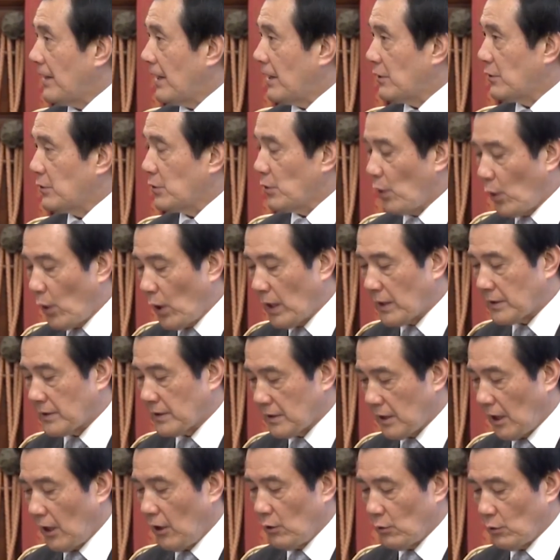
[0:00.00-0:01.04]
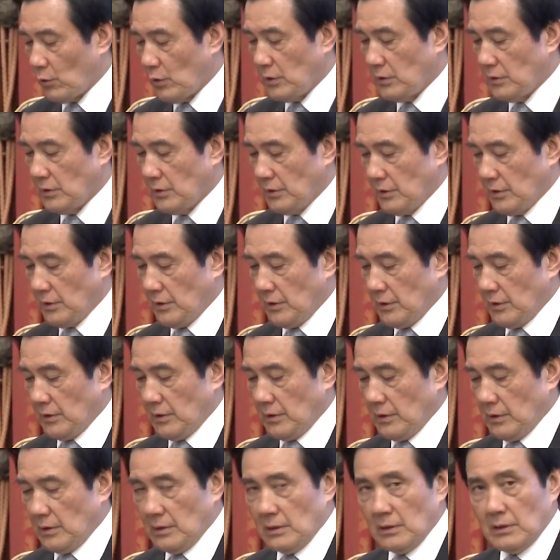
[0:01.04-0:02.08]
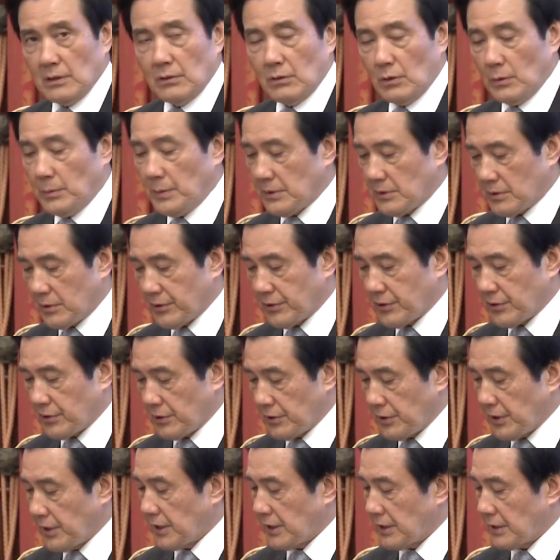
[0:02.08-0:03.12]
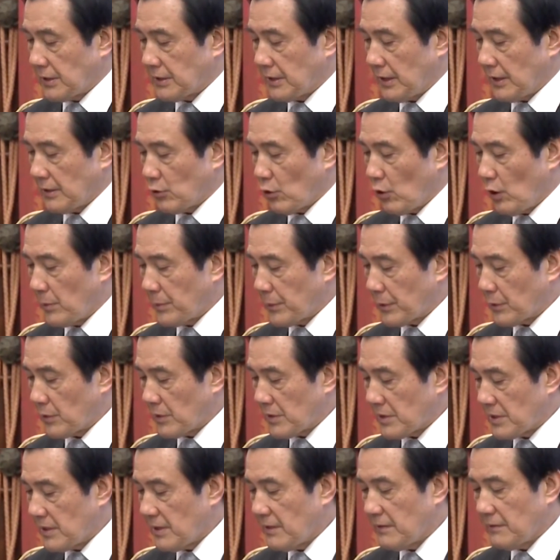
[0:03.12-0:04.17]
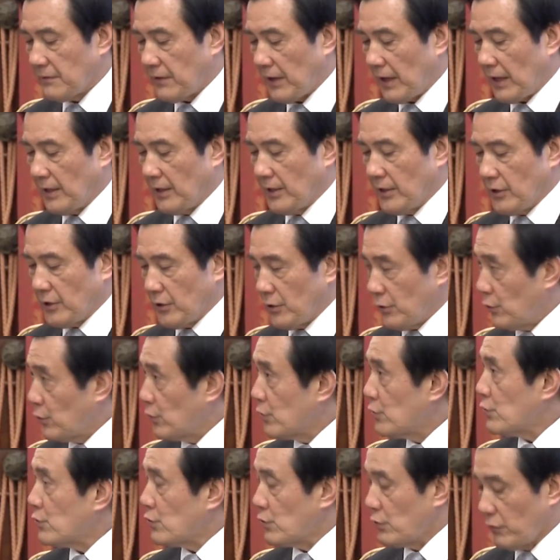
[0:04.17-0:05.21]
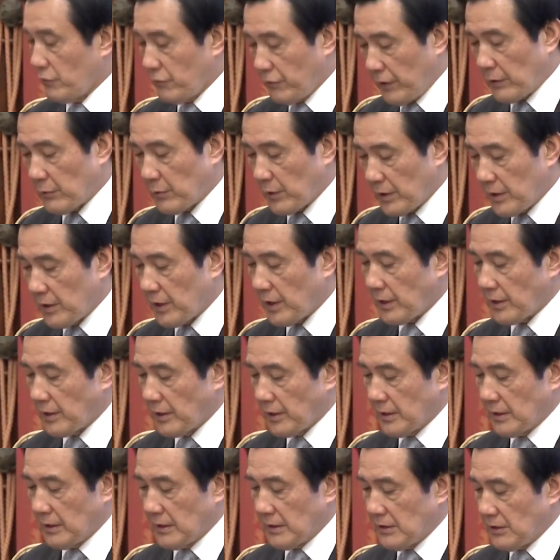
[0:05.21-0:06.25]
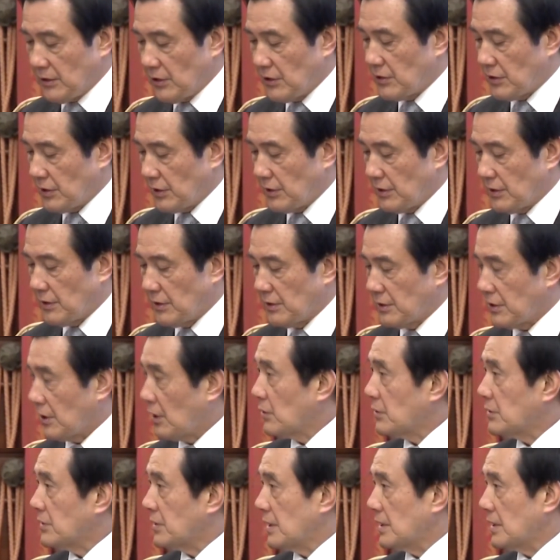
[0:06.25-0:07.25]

法律化的讨论，我们支持任何在中华民国宪法允许范围内进行交